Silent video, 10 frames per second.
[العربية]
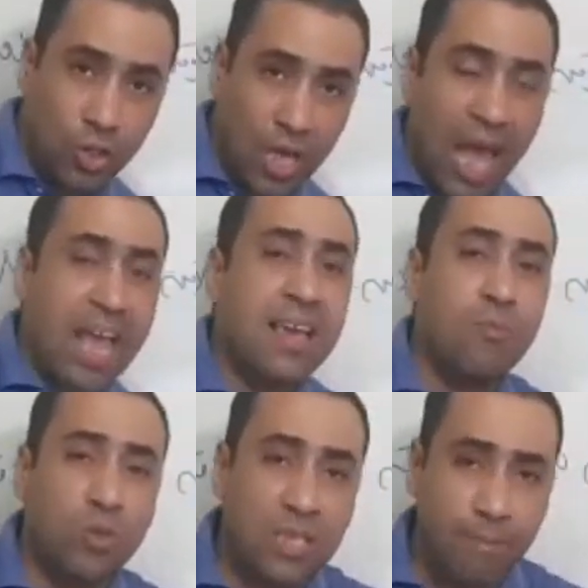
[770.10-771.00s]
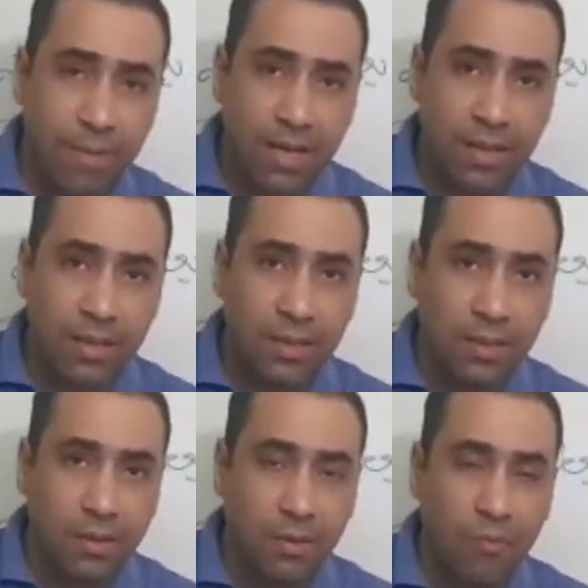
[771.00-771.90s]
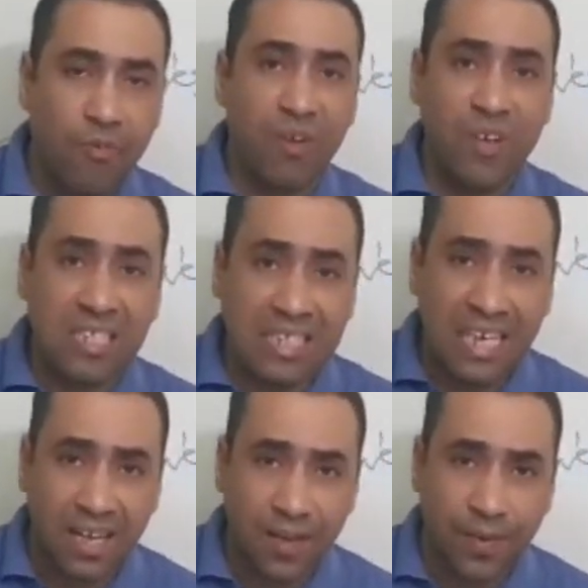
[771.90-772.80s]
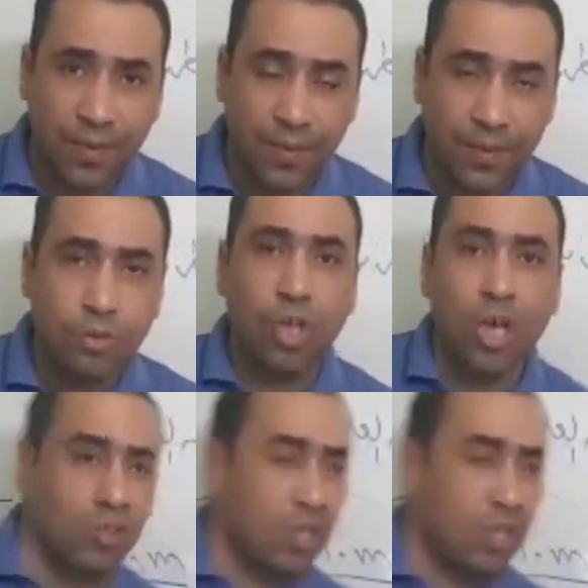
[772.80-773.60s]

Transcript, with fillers: اي مسمى في الفيزياء تقدر